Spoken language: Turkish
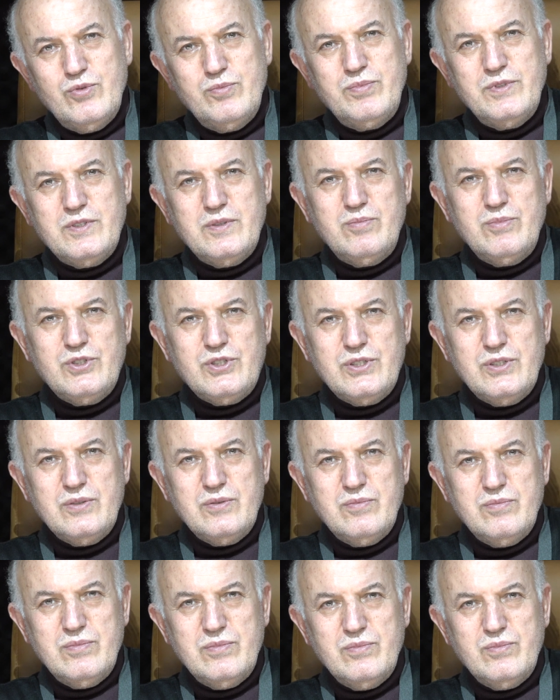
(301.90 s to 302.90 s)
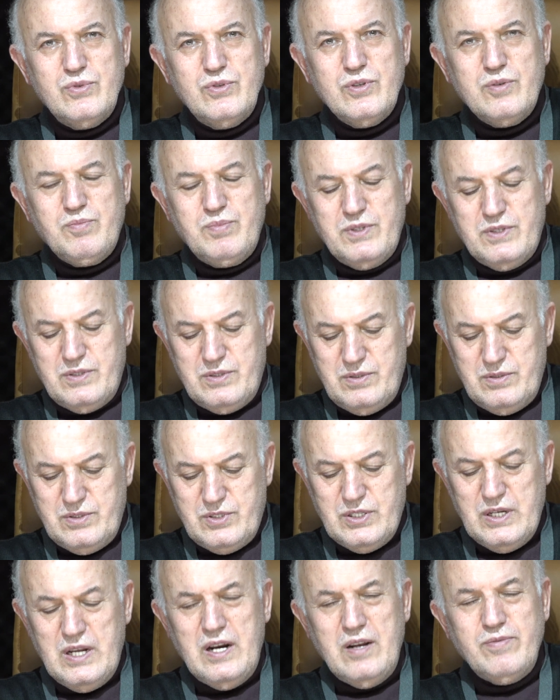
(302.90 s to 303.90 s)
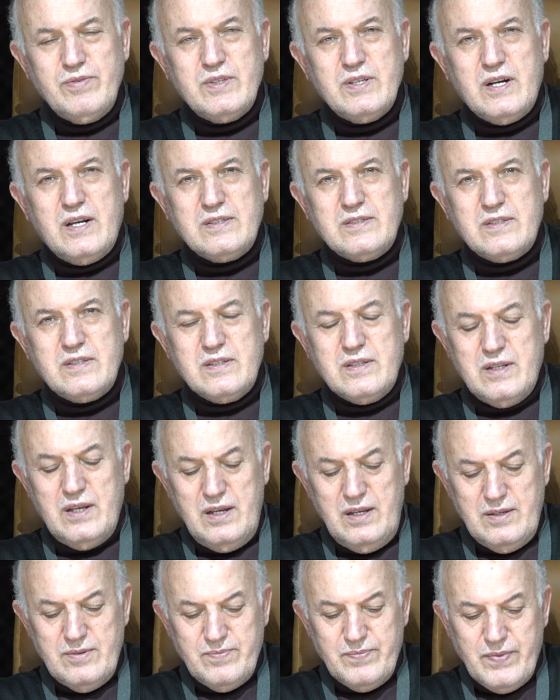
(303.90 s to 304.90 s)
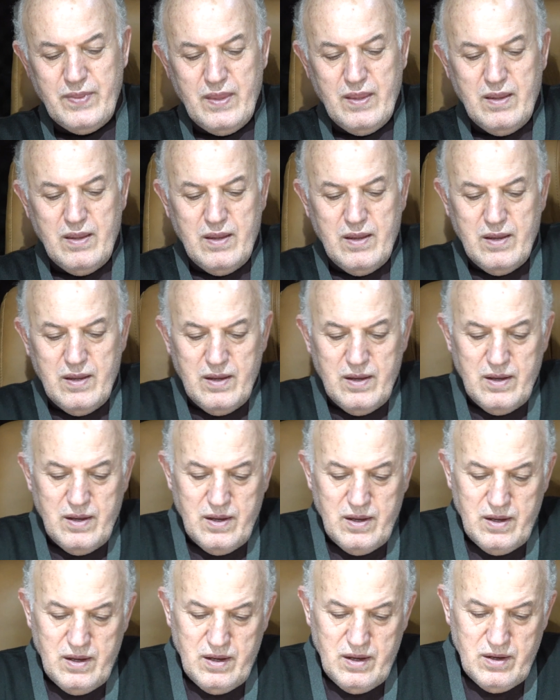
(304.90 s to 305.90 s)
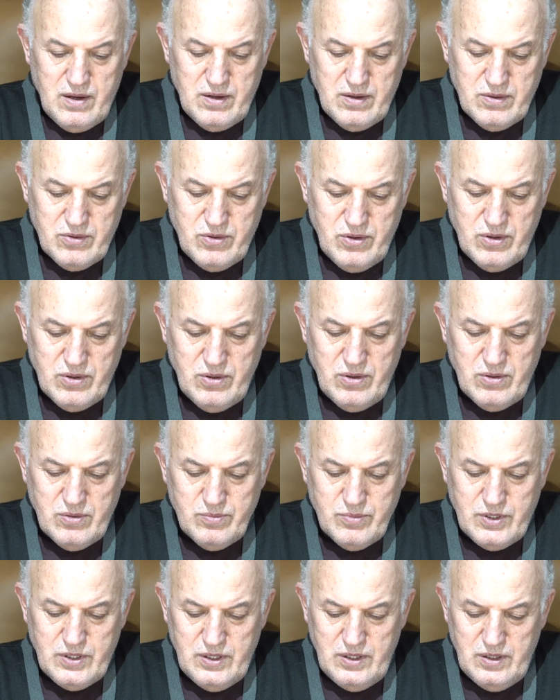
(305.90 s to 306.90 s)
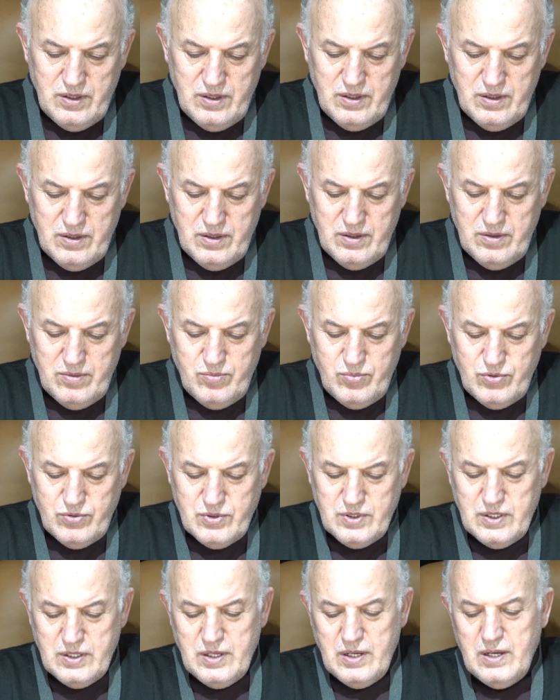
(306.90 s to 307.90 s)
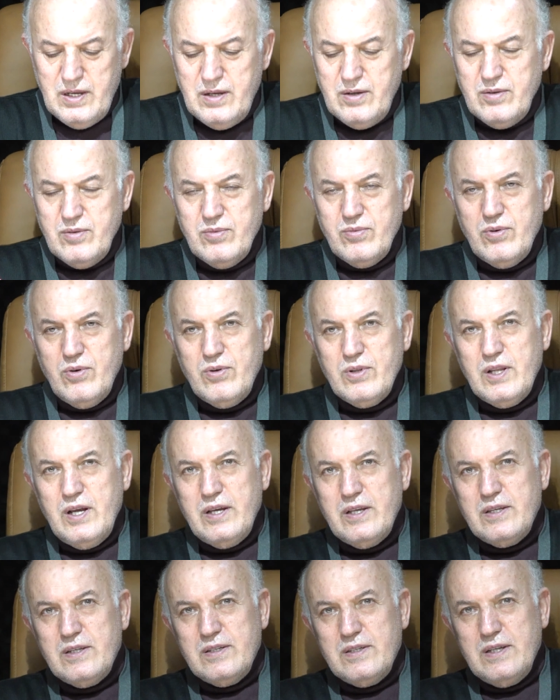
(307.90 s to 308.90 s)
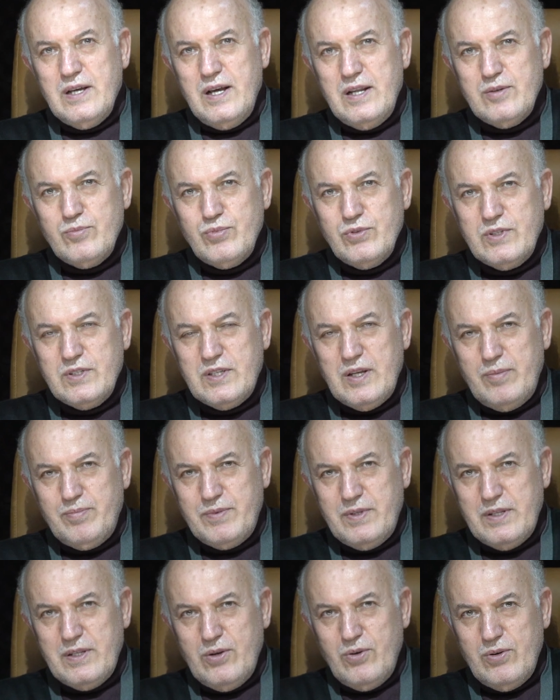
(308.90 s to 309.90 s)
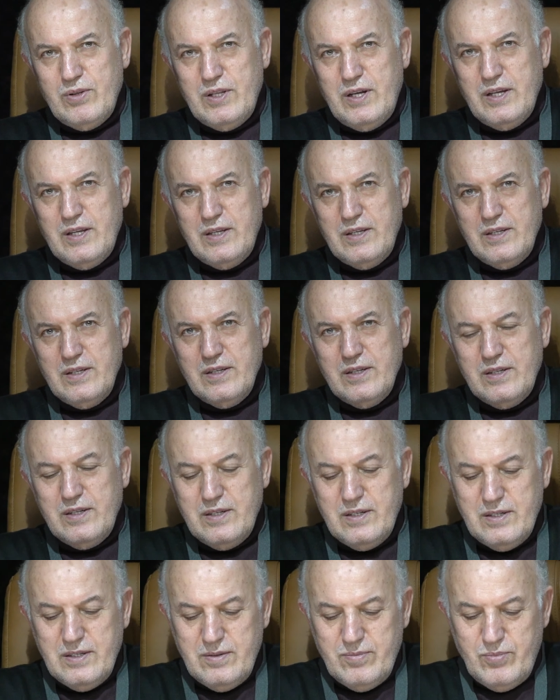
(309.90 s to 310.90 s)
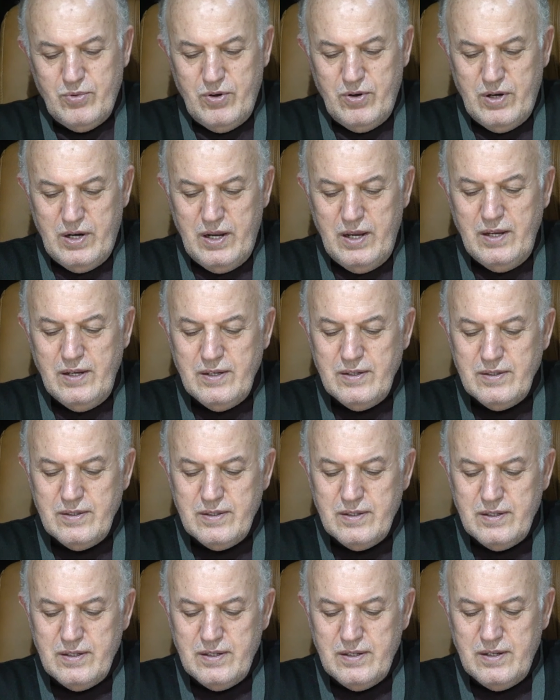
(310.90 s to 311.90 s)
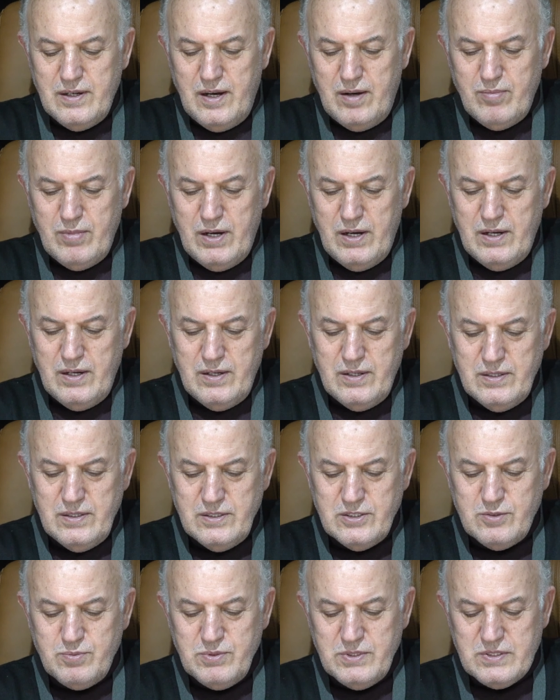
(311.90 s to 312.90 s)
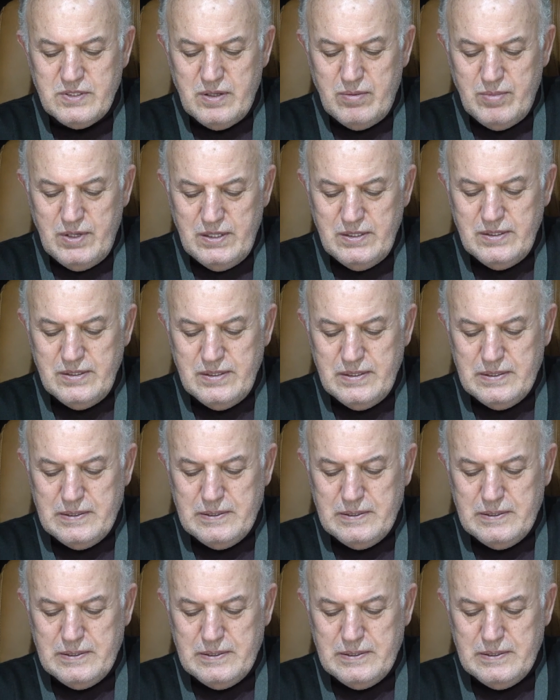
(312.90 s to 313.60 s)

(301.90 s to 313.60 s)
bu bizim için büyük bir şereftir aslında. Görüyorum ki burada da olay yani bu kitapta da olay e, böyle e, ama hiçbir zaman